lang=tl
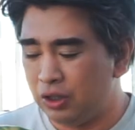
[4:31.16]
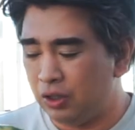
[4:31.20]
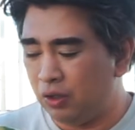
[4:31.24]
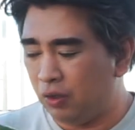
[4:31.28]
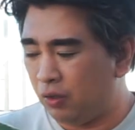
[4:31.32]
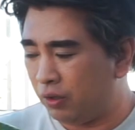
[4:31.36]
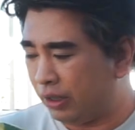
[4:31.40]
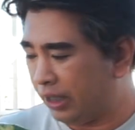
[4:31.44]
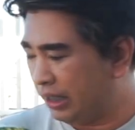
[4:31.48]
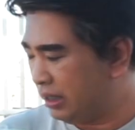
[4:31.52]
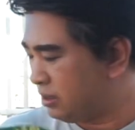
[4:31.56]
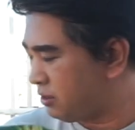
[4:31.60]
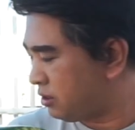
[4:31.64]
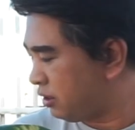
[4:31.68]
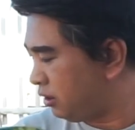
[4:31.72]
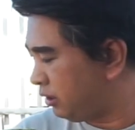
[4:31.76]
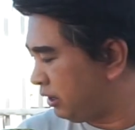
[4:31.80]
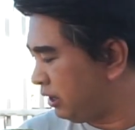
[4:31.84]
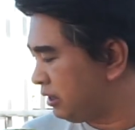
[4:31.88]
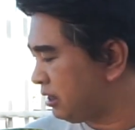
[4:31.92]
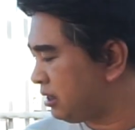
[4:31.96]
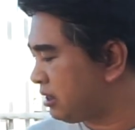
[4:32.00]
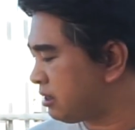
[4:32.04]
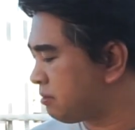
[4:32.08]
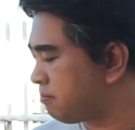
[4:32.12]
Okay, so
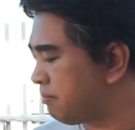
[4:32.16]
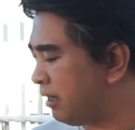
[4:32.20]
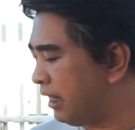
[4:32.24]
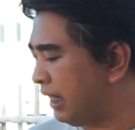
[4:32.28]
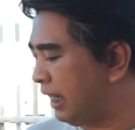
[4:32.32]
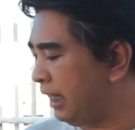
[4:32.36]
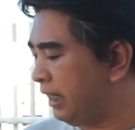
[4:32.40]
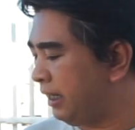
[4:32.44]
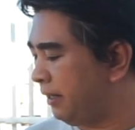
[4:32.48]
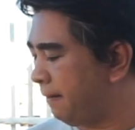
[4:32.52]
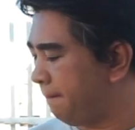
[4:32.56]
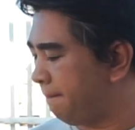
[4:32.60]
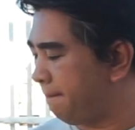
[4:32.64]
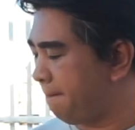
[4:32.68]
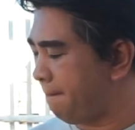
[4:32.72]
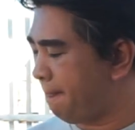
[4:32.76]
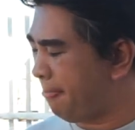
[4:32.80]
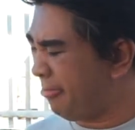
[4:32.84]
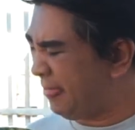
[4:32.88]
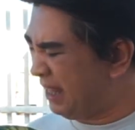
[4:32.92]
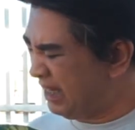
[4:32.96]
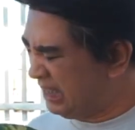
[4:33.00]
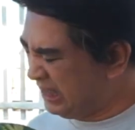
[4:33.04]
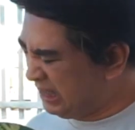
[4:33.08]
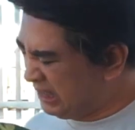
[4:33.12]
this is my...
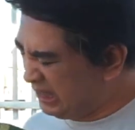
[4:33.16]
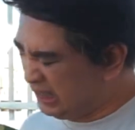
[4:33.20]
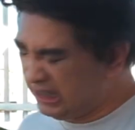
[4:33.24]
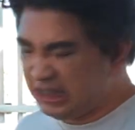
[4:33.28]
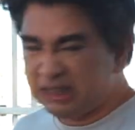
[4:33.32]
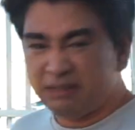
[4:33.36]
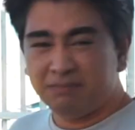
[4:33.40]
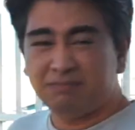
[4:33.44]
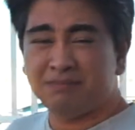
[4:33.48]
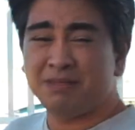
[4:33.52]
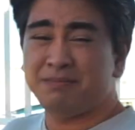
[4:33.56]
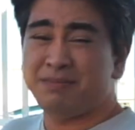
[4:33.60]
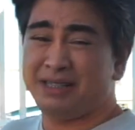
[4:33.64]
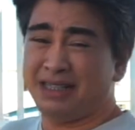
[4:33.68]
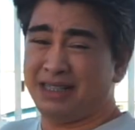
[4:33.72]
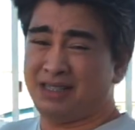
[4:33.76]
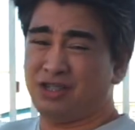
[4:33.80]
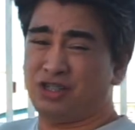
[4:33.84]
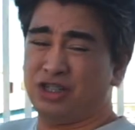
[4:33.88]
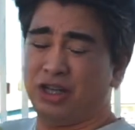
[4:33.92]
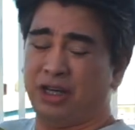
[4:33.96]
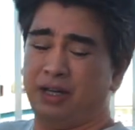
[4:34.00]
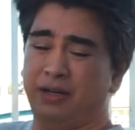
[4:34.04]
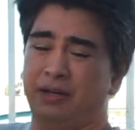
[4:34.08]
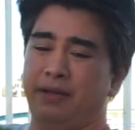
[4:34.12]
Ah! Mabigat
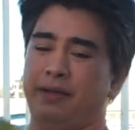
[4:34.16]
siya.